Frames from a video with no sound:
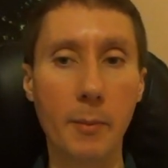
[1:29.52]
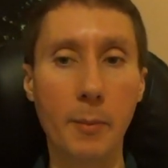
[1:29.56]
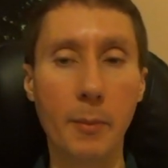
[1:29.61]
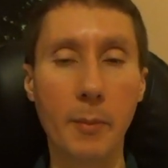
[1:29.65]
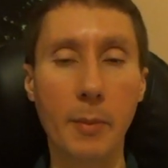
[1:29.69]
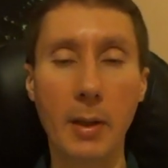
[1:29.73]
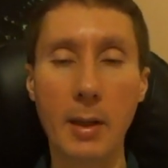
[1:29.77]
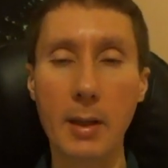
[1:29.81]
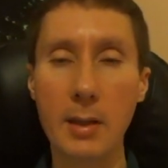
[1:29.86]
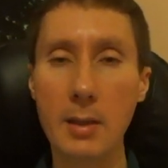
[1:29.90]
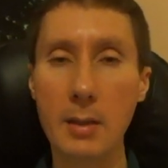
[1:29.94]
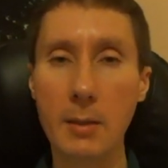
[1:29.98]

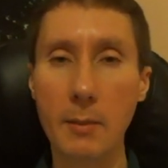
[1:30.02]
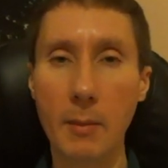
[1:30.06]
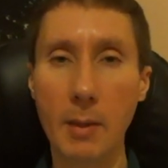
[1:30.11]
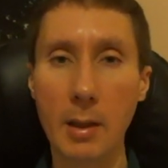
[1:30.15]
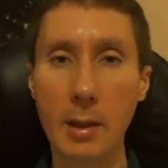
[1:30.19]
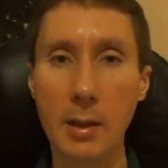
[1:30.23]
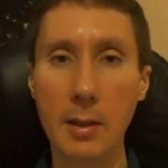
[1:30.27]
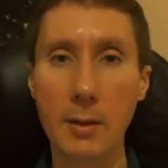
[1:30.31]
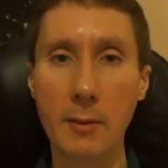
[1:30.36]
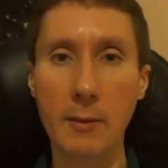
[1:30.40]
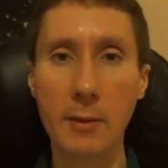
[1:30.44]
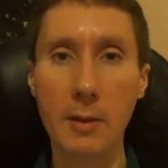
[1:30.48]

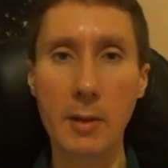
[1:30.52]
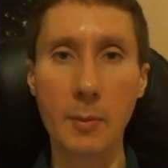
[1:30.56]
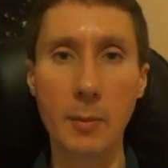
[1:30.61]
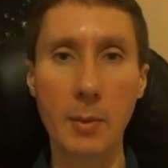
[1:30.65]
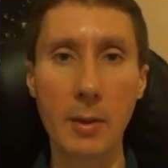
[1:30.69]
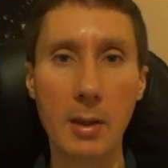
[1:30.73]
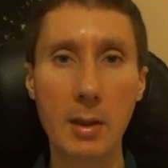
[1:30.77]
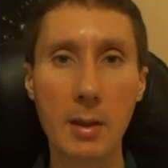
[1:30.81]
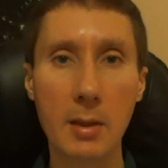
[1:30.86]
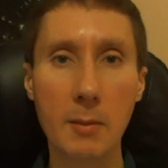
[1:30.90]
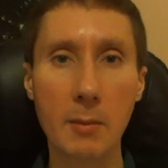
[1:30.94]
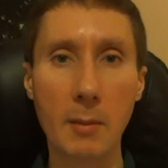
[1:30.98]
просматривать,
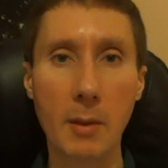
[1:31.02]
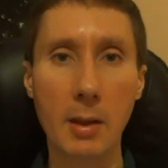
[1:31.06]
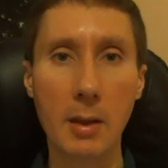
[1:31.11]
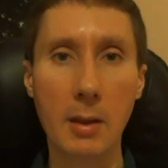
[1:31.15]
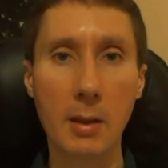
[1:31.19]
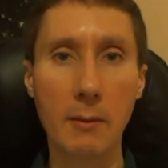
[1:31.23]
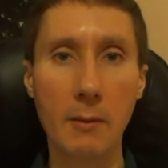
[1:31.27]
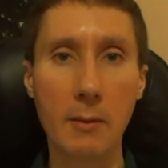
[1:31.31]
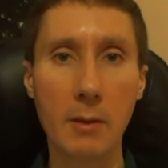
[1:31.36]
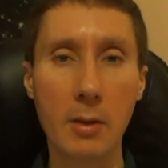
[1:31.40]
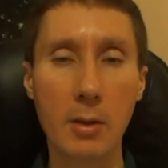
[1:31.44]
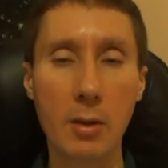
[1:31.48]

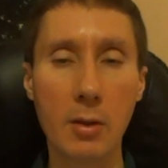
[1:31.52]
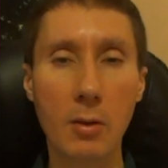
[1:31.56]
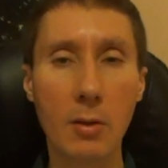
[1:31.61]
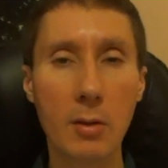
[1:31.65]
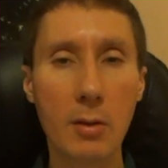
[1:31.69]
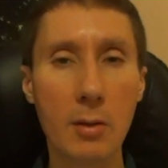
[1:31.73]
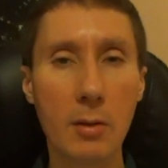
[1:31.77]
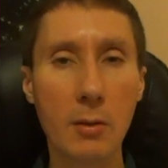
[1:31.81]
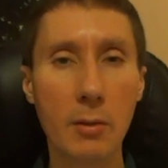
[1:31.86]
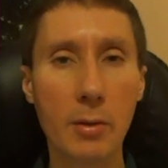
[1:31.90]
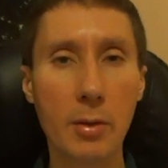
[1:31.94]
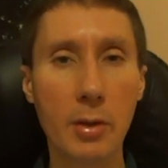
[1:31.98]
пересматривать, что
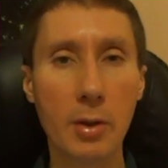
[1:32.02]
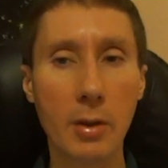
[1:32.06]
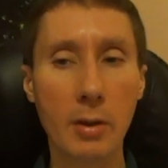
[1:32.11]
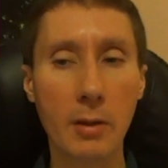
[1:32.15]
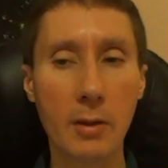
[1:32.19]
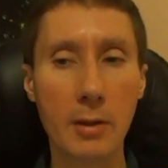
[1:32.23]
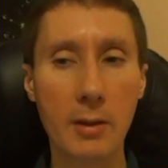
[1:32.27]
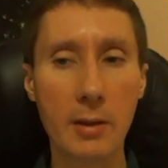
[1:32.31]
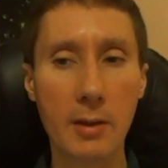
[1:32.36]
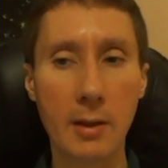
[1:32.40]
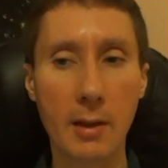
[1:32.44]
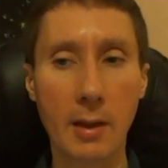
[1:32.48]

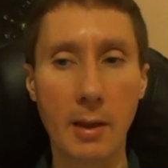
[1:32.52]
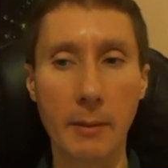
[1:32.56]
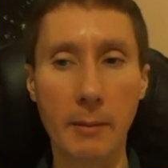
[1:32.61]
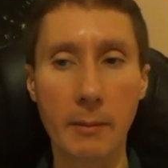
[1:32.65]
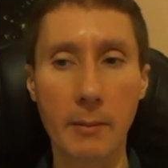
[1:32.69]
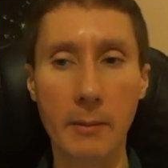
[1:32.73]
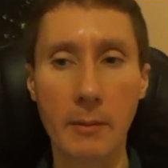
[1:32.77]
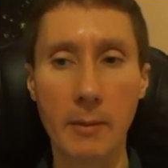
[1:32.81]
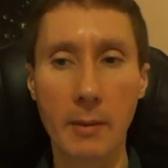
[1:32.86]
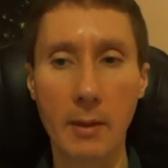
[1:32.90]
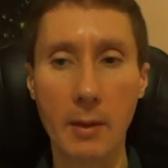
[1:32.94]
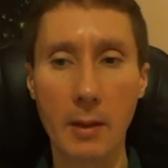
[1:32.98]
случилось
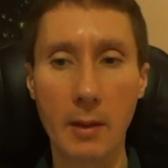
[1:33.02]
там.